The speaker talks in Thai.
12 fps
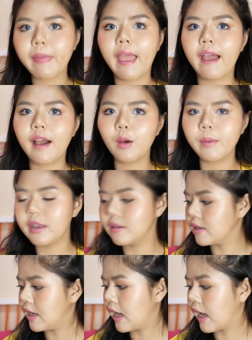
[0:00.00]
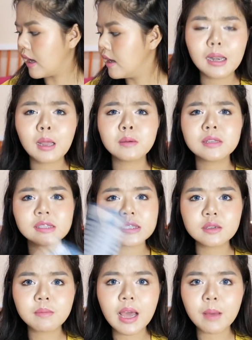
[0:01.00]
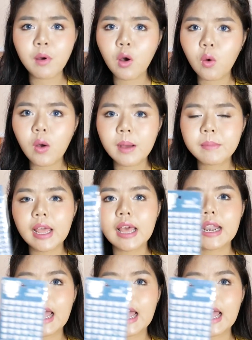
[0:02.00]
แปะเข้าไปเลยนะคะ แล้ววันนี้ซื้อมาเพราะความน่า